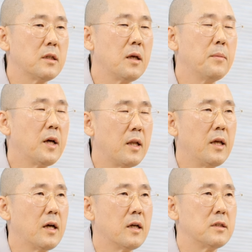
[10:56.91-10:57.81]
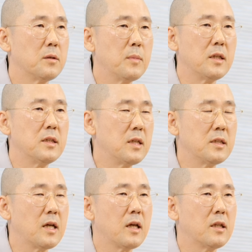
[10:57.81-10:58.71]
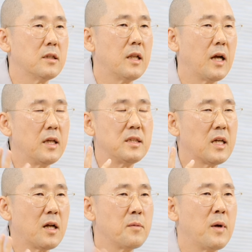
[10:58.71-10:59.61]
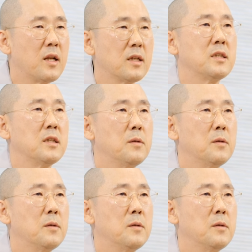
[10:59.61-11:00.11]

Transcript: 개발해야 정말 이 세상에는 내가 애착할 만한 것이